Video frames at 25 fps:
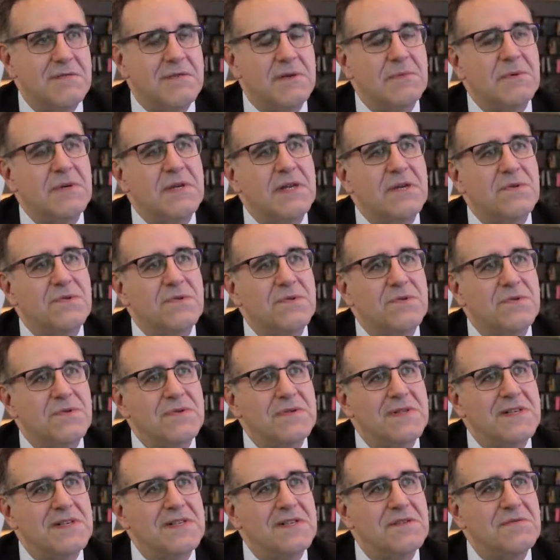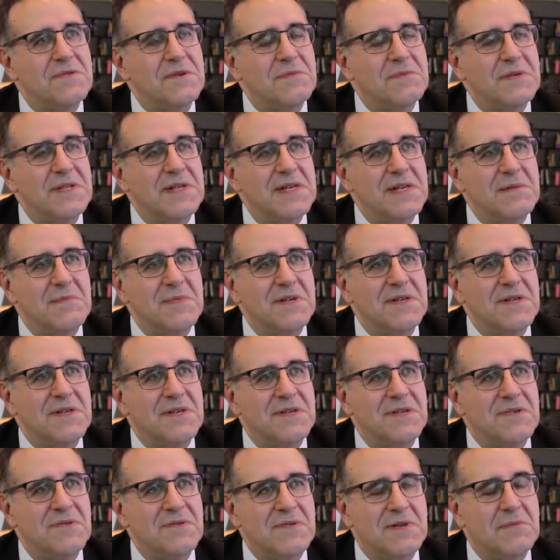vraiment quelque chose d'assez formidable et
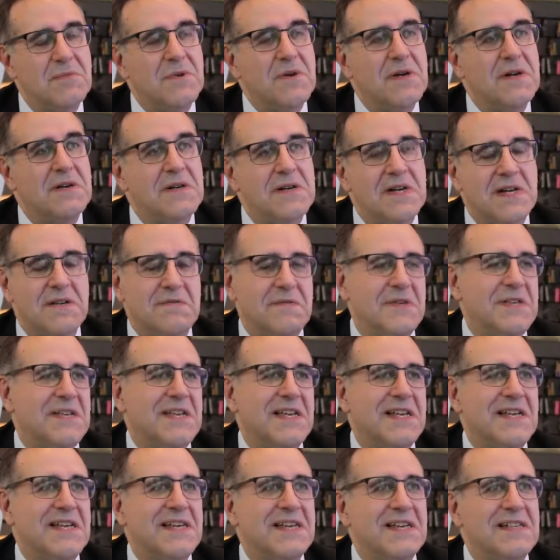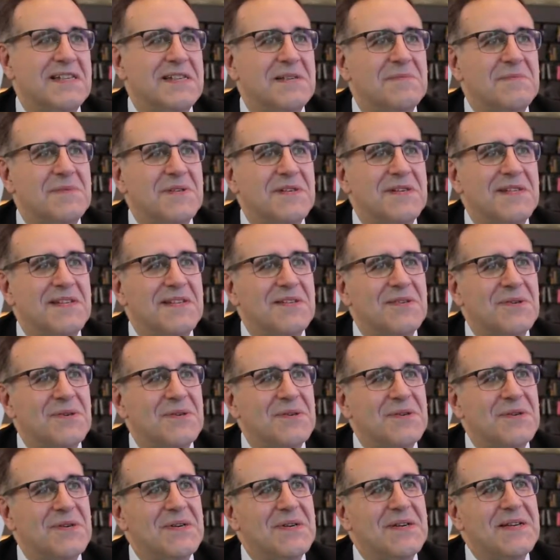je suis vraiment ravi qu'elle ait accepté d'être
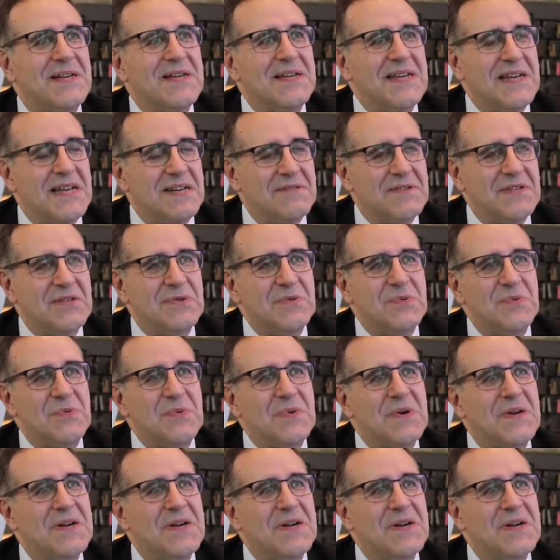euh, avec nous.